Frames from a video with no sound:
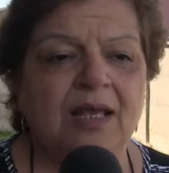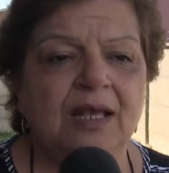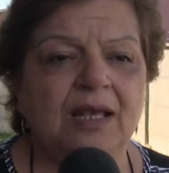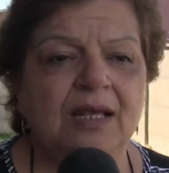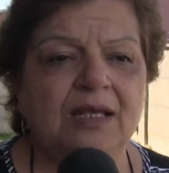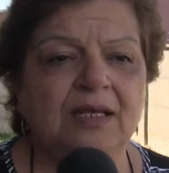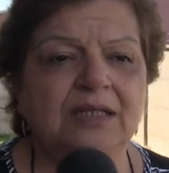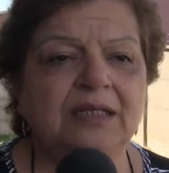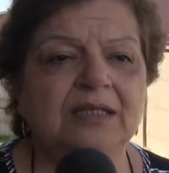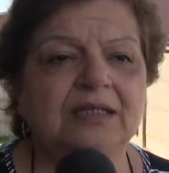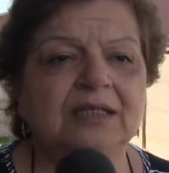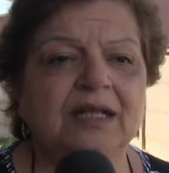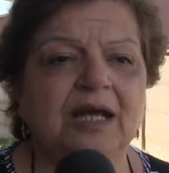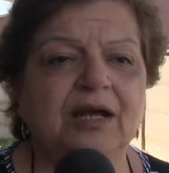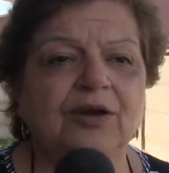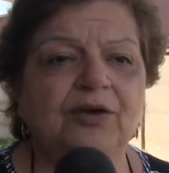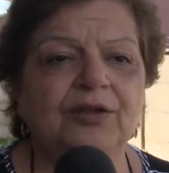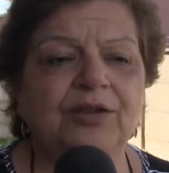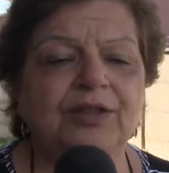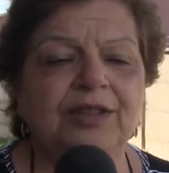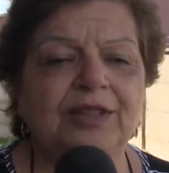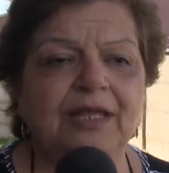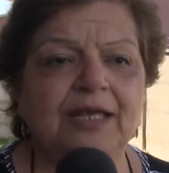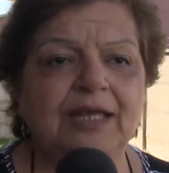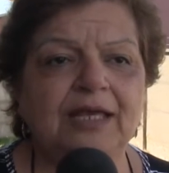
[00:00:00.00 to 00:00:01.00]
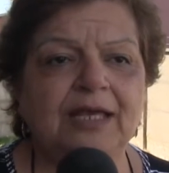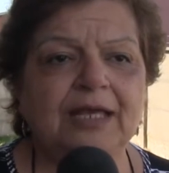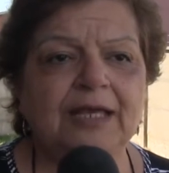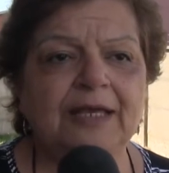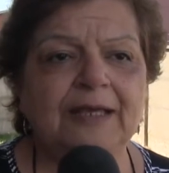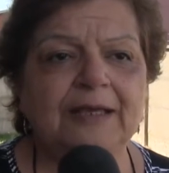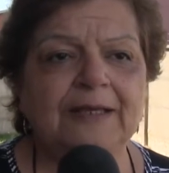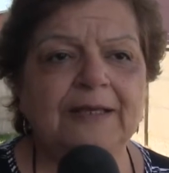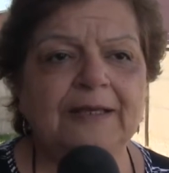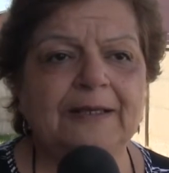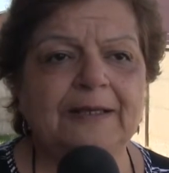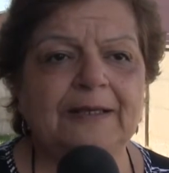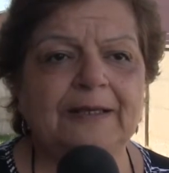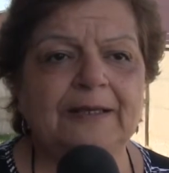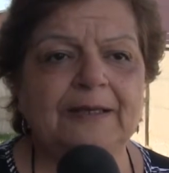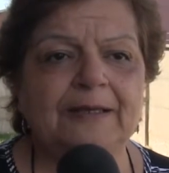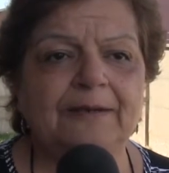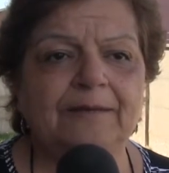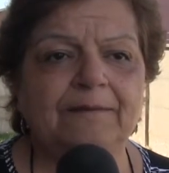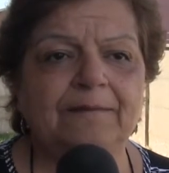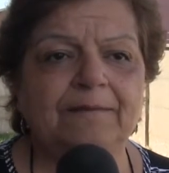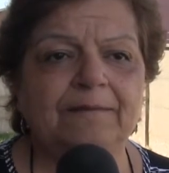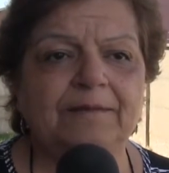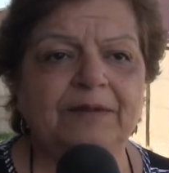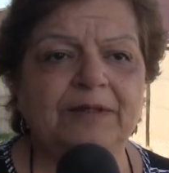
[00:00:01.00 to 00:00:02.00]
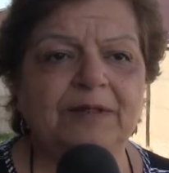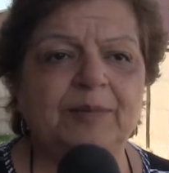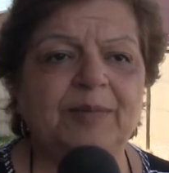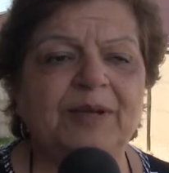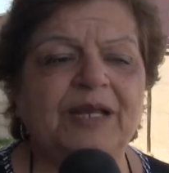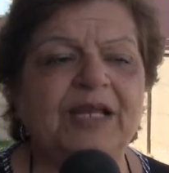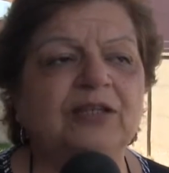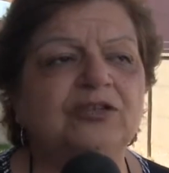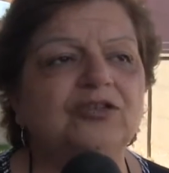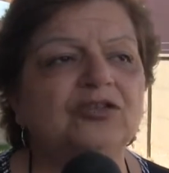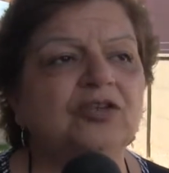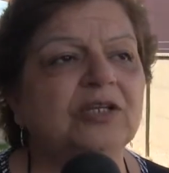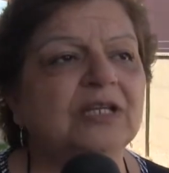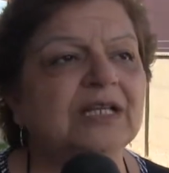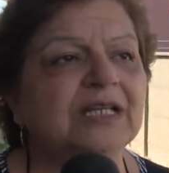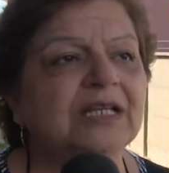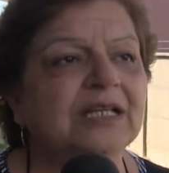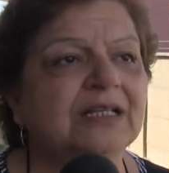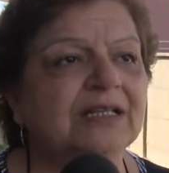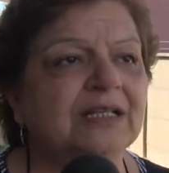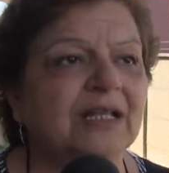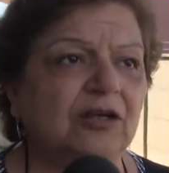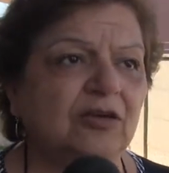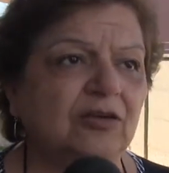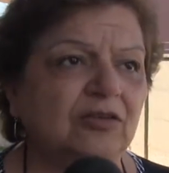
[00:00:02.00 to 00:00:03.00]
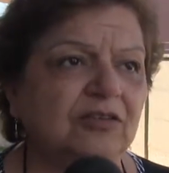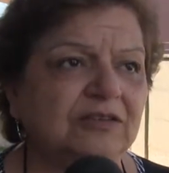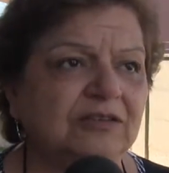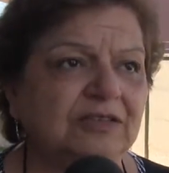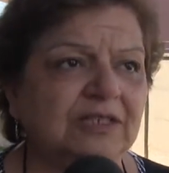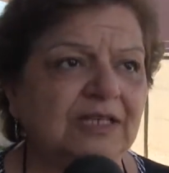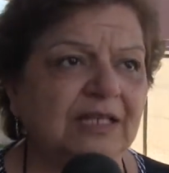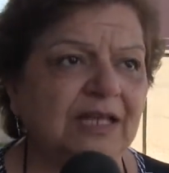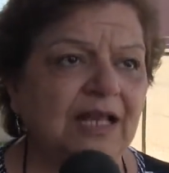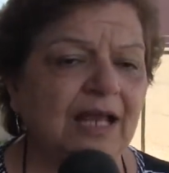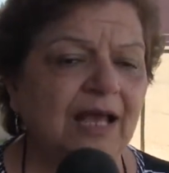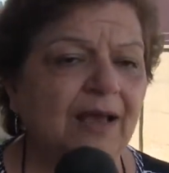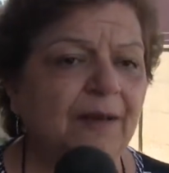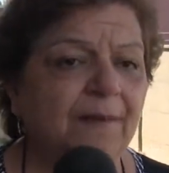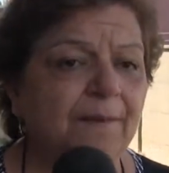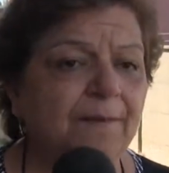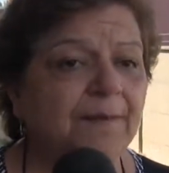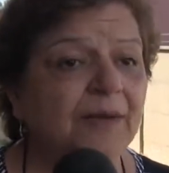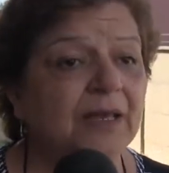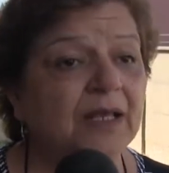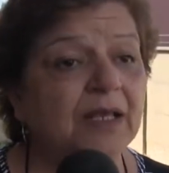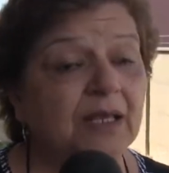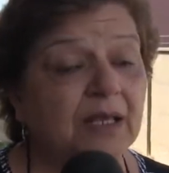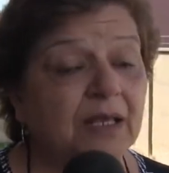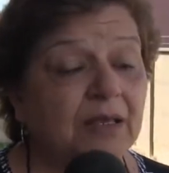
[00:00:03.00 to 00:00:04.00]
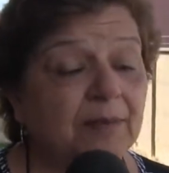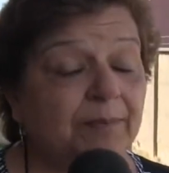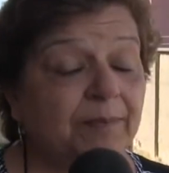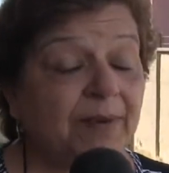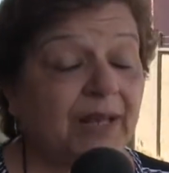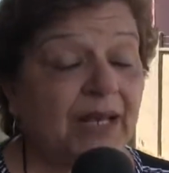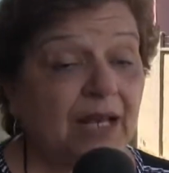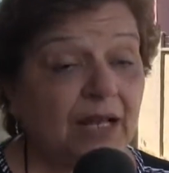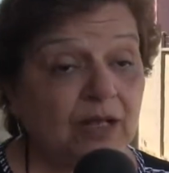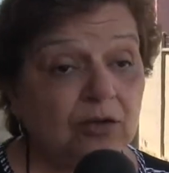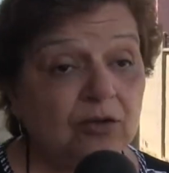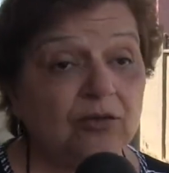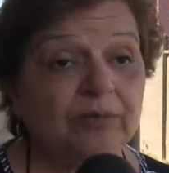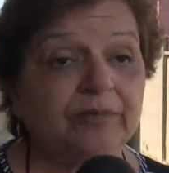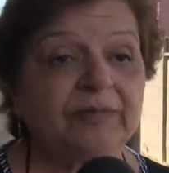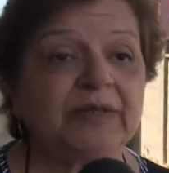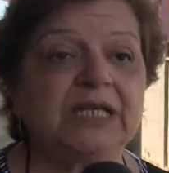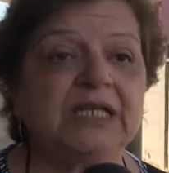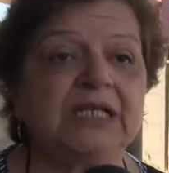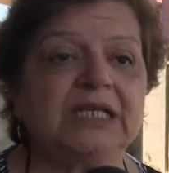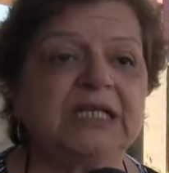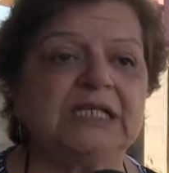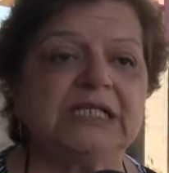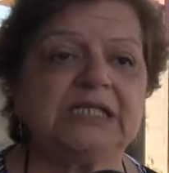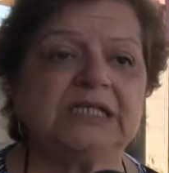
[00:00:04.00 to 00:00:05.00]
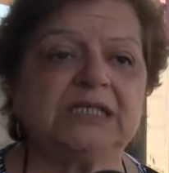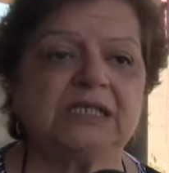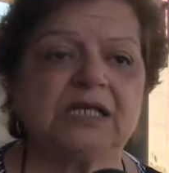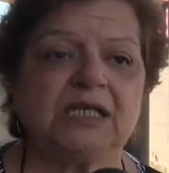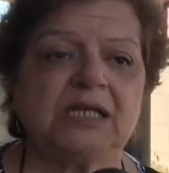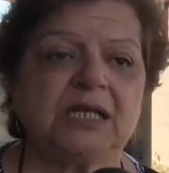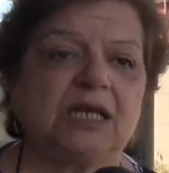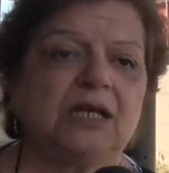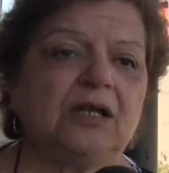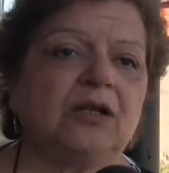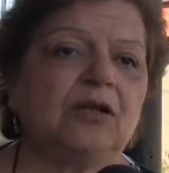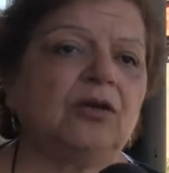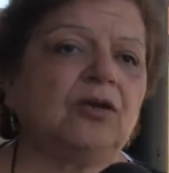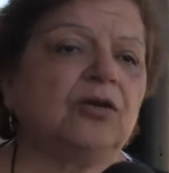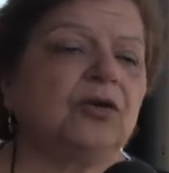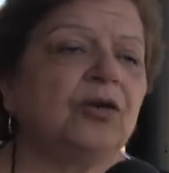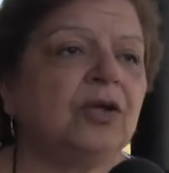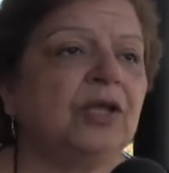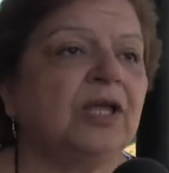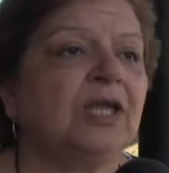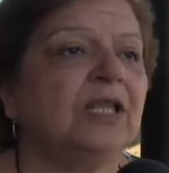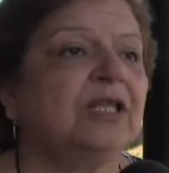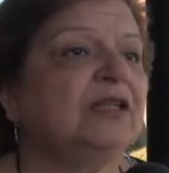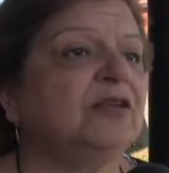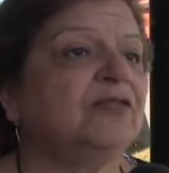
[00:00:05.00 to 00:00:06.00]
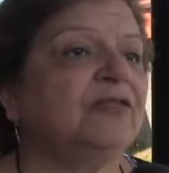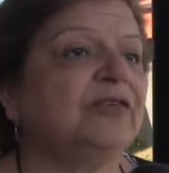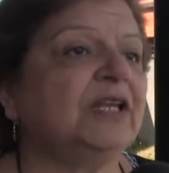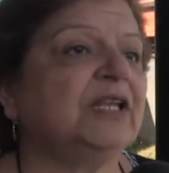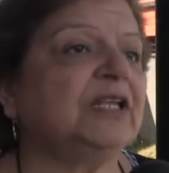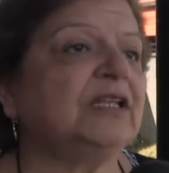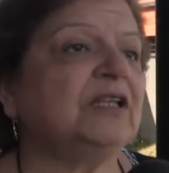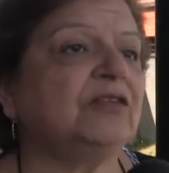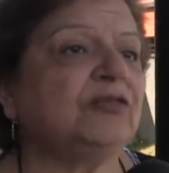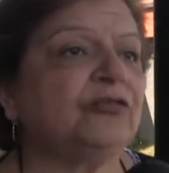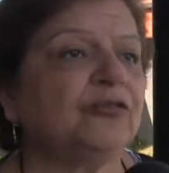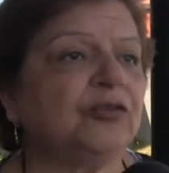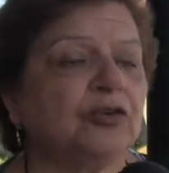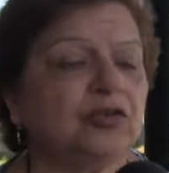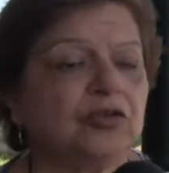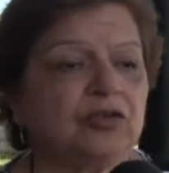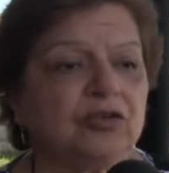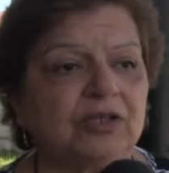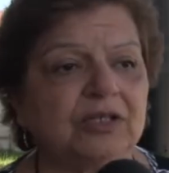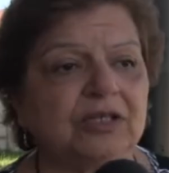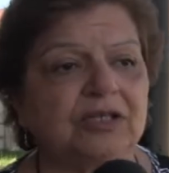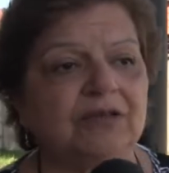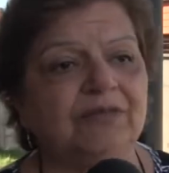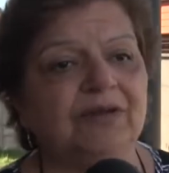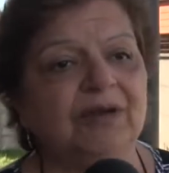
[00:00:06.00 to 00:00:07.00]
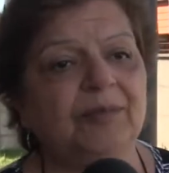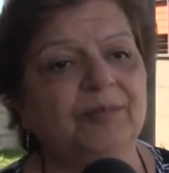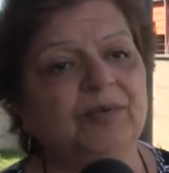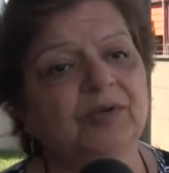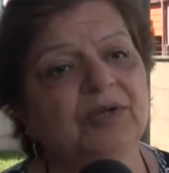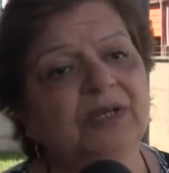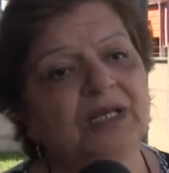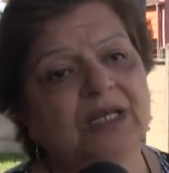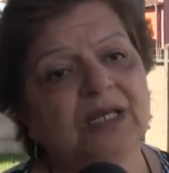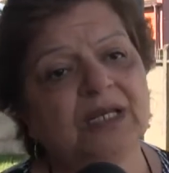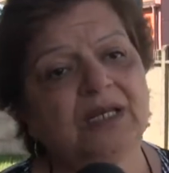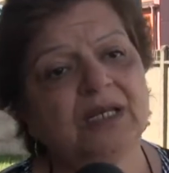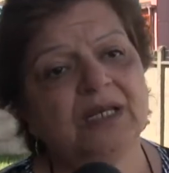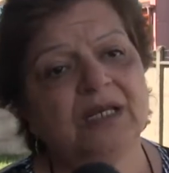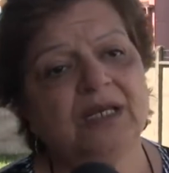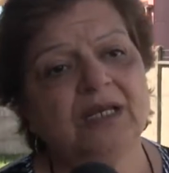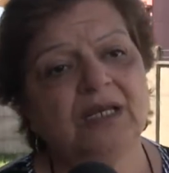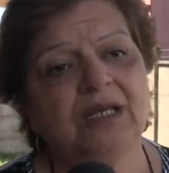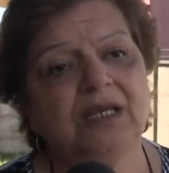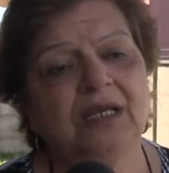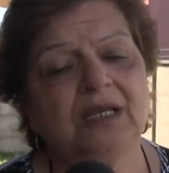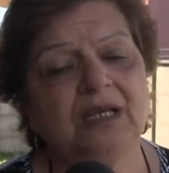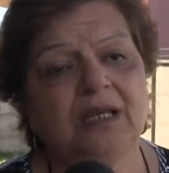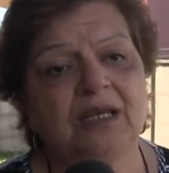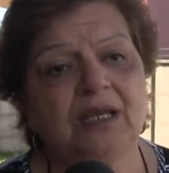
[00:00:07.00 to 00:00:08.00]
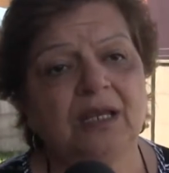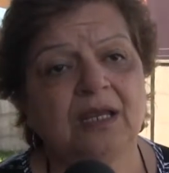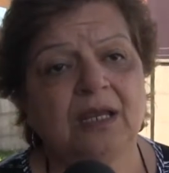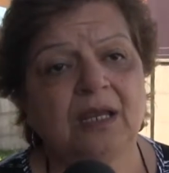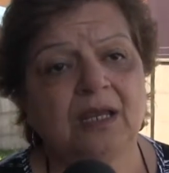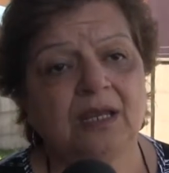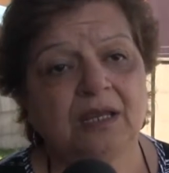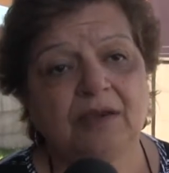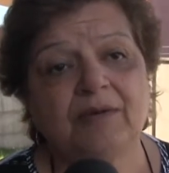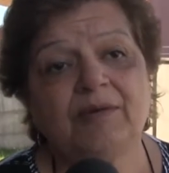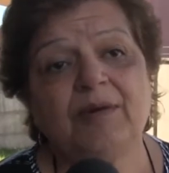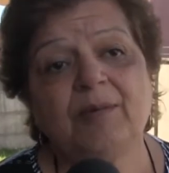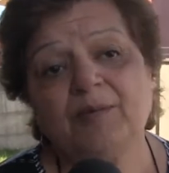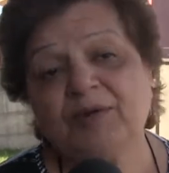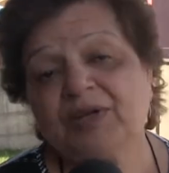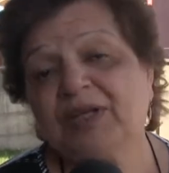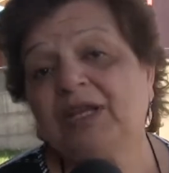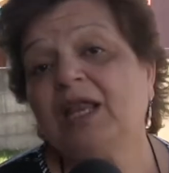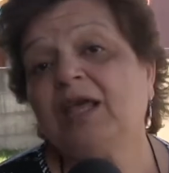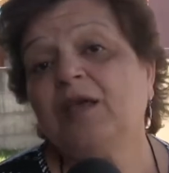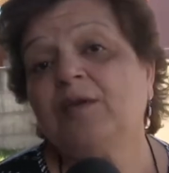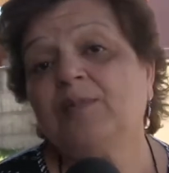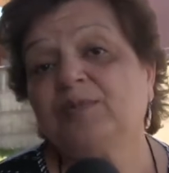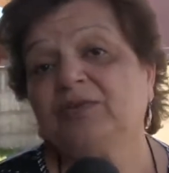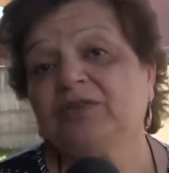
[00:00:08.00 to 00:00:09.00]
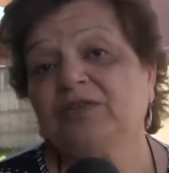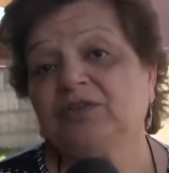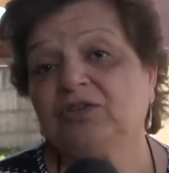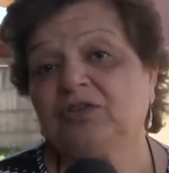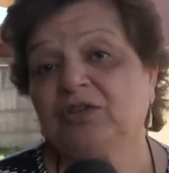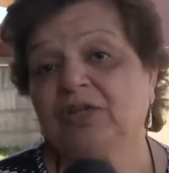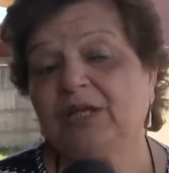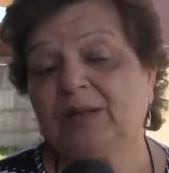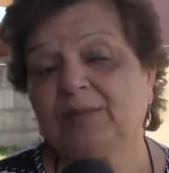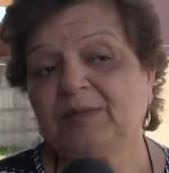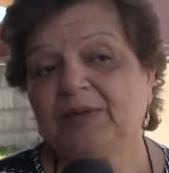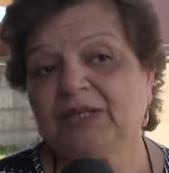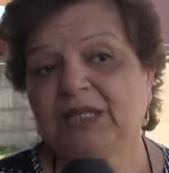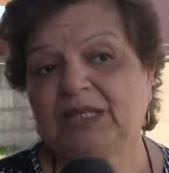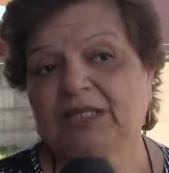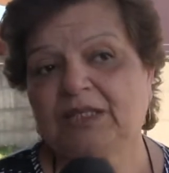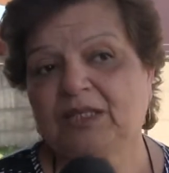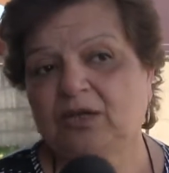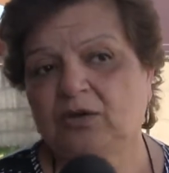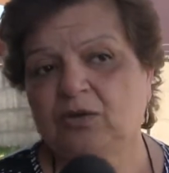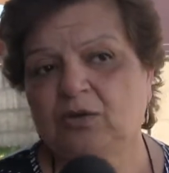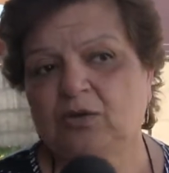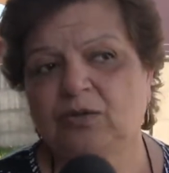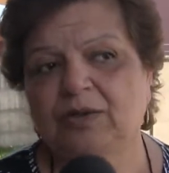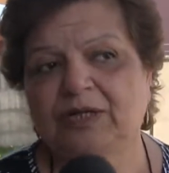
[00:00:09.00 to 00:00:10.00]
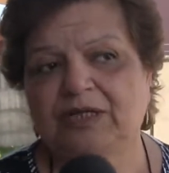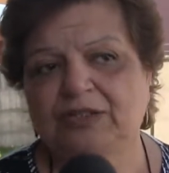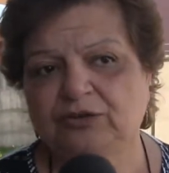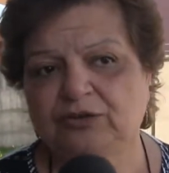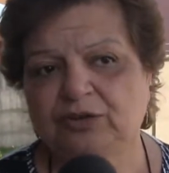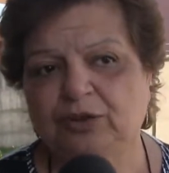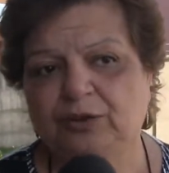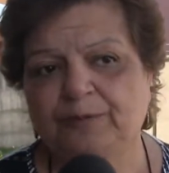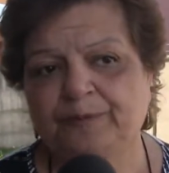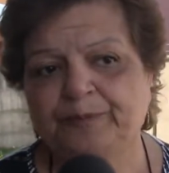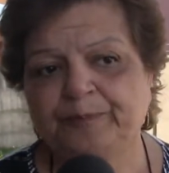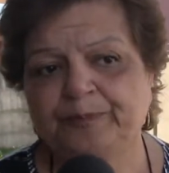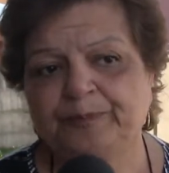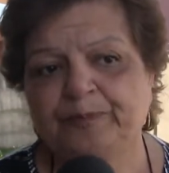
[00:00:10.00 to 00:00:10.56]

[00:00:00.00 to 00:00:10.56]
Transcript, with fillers: el listado de eh, reparaciones que están consideradas eh, para el 2015 en los diferentes fondos que va a poner, que va a, poner a disposición el Ministerio de Educación.